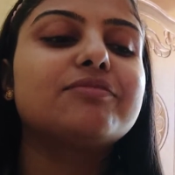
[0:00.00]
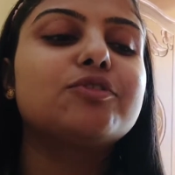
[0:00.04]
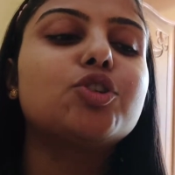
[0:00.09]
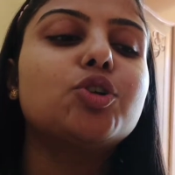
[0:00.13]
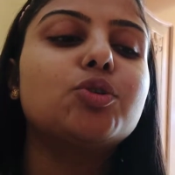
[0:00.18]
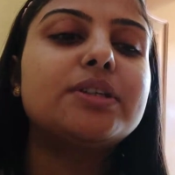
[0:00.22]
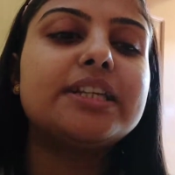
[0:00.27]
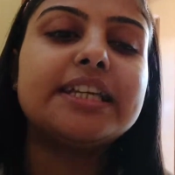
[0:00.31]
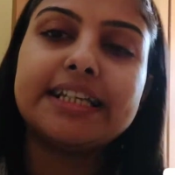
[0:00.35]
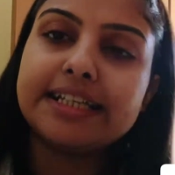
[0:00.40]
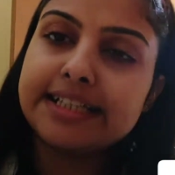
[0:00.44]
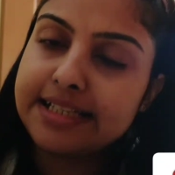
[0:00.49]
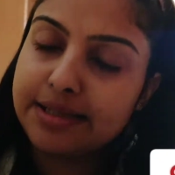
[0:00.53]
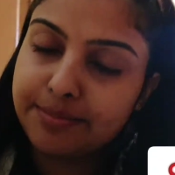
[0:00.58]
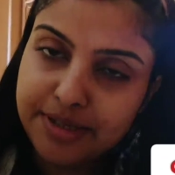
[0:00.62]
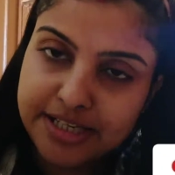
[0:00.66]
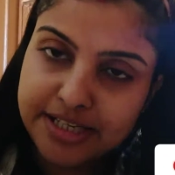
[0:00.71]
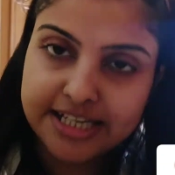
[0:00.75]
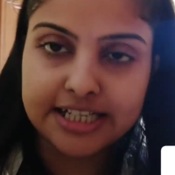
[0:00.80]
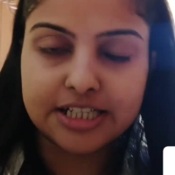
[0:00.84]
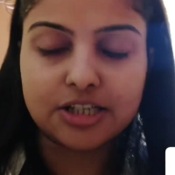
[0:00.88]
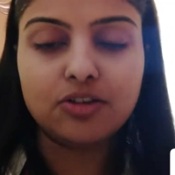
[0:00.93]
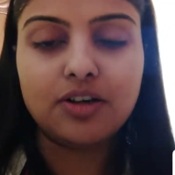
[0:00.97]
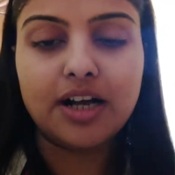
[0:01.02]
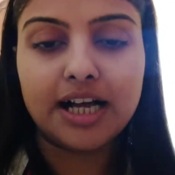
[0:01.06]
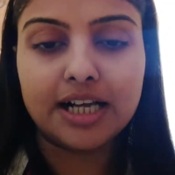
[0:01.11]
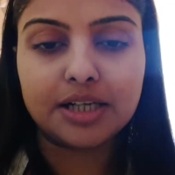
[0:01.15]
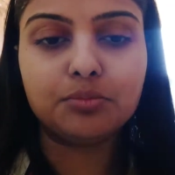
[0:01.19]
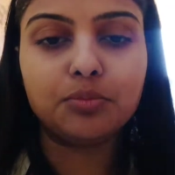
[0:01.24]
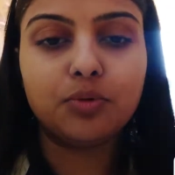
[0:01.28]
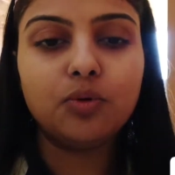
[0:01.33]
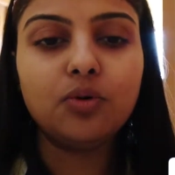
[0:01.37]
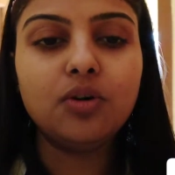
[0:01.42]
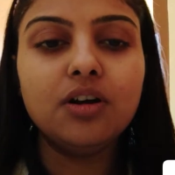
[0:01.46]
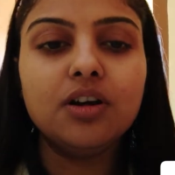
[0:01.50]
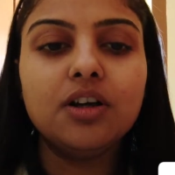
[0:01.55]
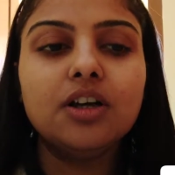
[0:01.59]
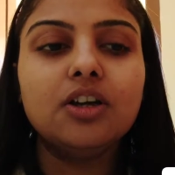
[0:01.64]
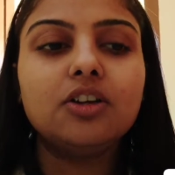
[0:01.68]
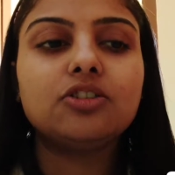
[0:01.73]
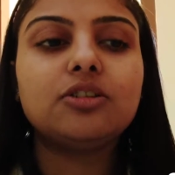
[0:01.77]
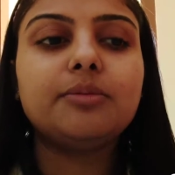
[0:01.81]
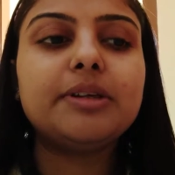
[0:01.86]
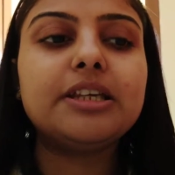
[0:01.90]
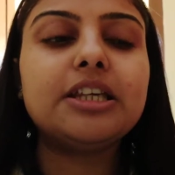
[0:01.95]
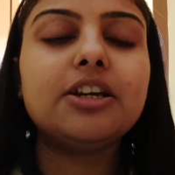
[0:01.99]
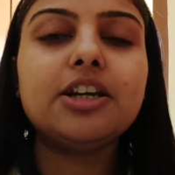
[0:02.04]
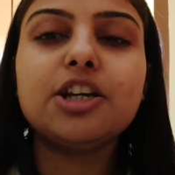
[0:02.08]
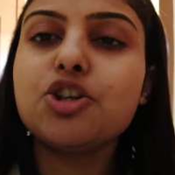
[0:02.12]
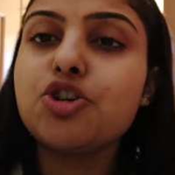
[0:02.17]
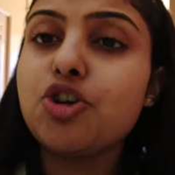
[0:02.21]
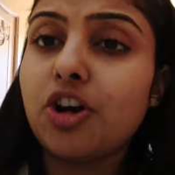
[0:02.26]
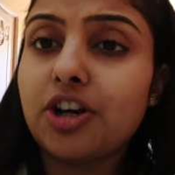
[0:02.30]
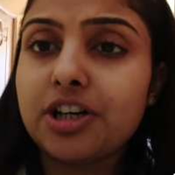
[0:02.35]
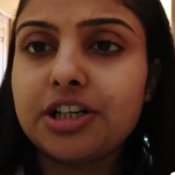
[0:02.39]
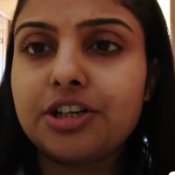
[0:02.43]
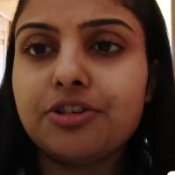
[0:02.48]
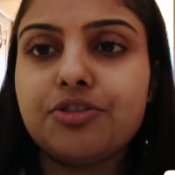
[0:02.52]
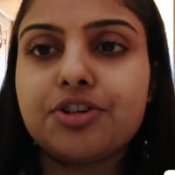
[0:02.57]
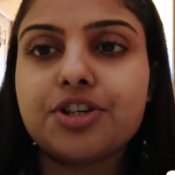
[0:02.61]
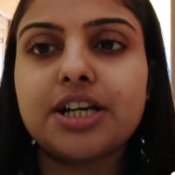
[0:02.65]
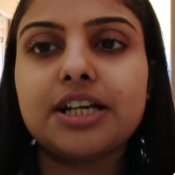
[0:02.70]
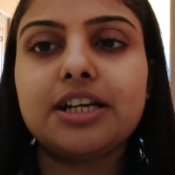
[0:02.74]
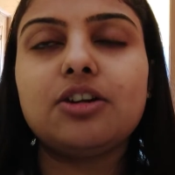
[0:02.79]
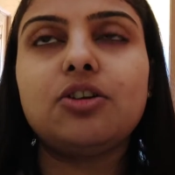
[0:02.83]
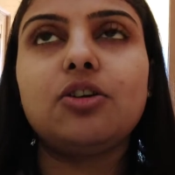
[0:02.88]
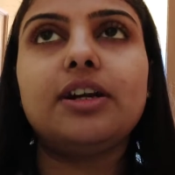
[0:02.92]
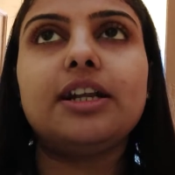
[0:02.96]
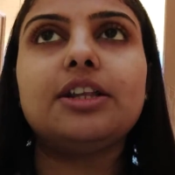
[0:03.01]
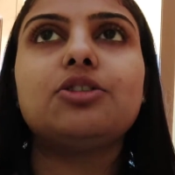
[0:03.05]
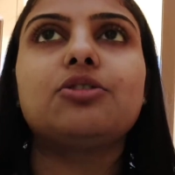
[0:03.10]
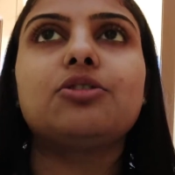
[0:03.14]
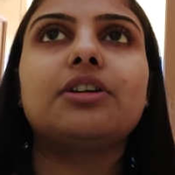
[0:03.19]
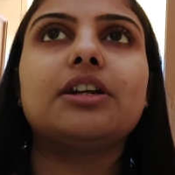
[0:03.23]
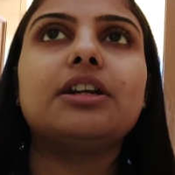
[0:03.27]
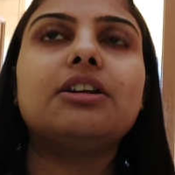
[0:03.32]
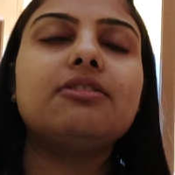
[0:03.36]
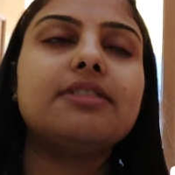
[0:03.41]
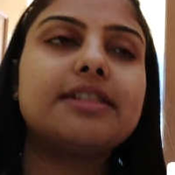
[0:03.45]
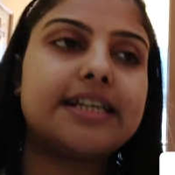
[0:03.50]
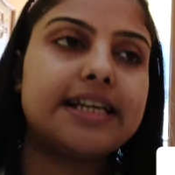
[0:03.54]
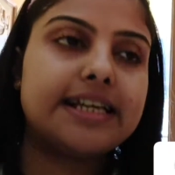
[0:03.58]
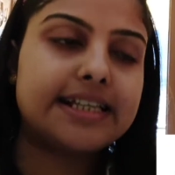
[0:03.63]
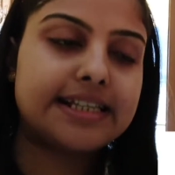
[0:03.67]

তো ঠিক আছে আমি সেটাও আনবো তবে কি হয় শর্ট ডিউরেশনের হলে ধরে নাও যে